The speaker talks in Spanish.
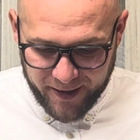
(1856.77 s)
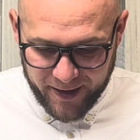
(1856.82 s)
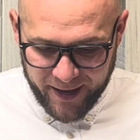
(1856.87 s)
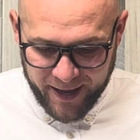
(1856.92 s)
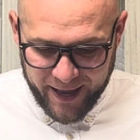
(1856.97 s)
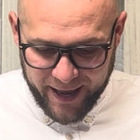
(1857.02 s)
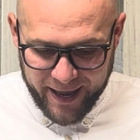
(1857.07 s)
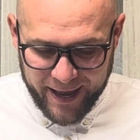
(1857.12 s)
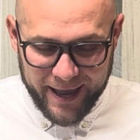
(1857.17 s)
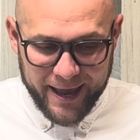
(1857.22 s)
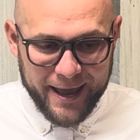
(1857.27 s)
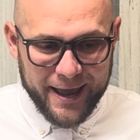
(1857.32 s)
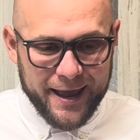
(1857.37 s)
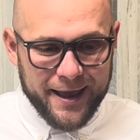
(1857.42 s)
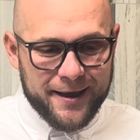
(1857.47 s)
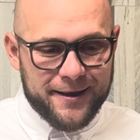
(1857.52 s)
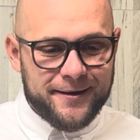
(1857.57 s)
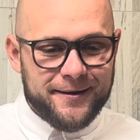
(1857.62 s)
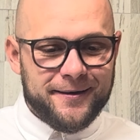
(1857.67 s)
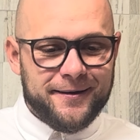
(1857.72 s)

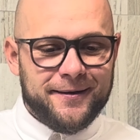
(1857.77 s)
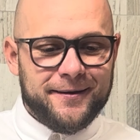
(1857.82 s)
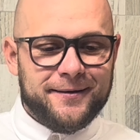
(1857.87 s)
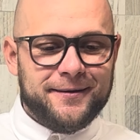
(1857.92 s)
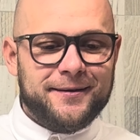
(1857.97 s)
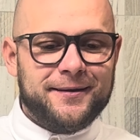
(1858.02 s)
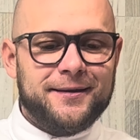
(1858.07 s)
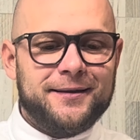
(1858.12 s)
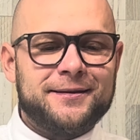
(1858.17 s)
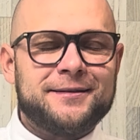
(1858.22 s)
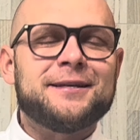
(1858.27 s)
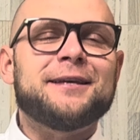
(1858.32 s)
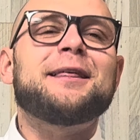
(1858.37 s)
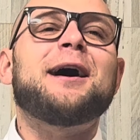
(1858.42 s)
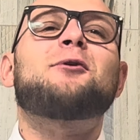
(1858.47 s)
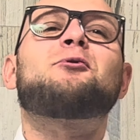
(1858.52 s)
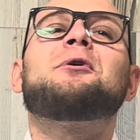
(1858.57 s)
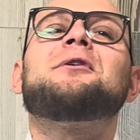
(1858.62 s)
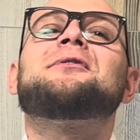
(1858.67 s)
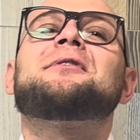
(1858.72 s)
eh, se
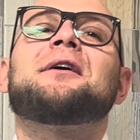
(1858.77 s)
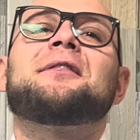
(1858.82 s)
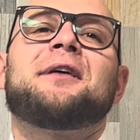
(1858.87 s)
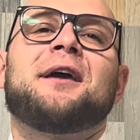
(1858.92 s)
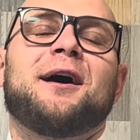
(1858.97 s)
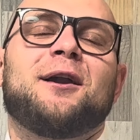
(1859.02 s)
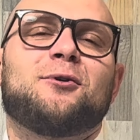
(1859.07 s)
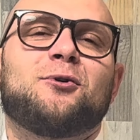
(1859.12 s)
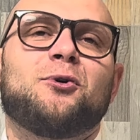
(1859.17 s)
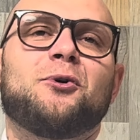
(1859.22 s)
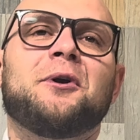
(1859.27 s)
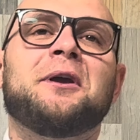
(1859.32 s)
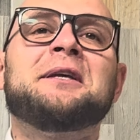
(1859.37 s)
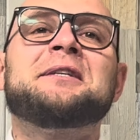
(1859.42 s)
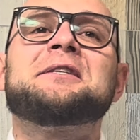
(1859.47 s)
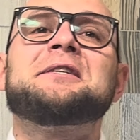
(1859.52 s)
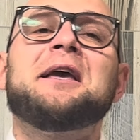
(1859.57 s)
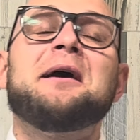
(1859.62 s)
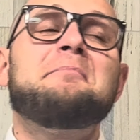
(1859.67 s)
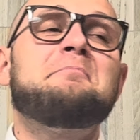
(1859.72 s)
da cuenta de algo. Y
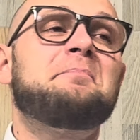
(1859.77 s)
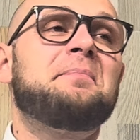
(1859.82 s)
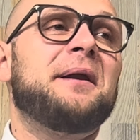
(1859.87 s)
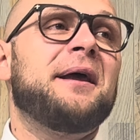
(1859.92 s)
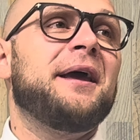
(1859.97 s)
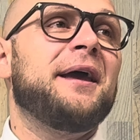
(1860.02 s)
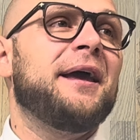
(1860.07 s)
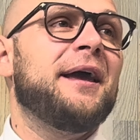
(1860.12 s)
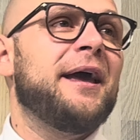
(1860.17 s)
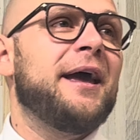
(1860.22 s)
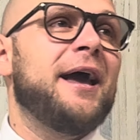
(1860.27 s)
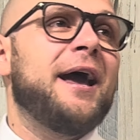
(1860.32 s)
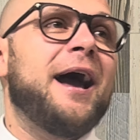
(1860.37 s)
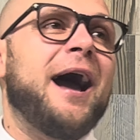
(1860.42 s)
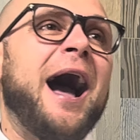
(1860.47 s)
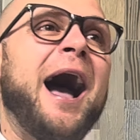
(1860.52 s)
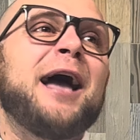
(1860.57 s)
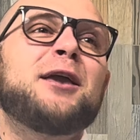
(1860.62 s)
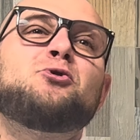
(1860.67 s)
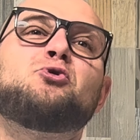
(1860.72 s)
siempre
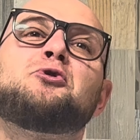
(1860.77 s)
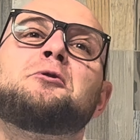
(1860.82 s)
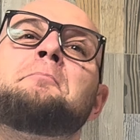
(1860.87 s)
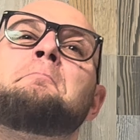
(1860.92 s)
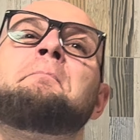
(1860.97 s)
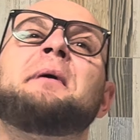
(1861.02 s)
hay un